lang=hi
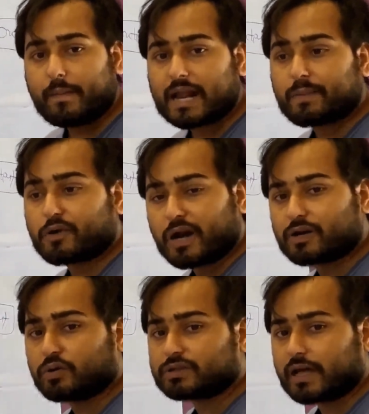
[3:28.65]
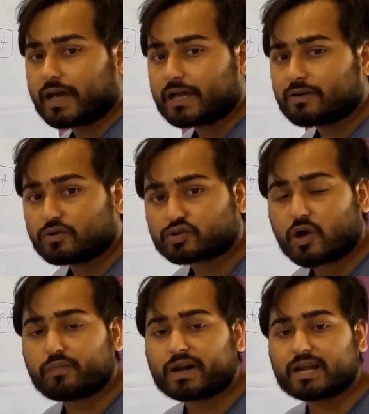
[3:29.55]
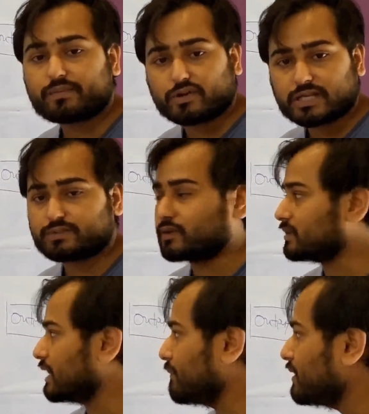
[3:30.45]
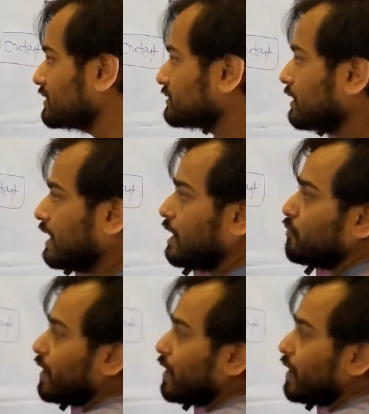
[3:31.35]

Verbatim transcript: हमारा प्रोडक्ट होता है उसको हम वर्क इन प्रोसेस बोलते हैं मीन्स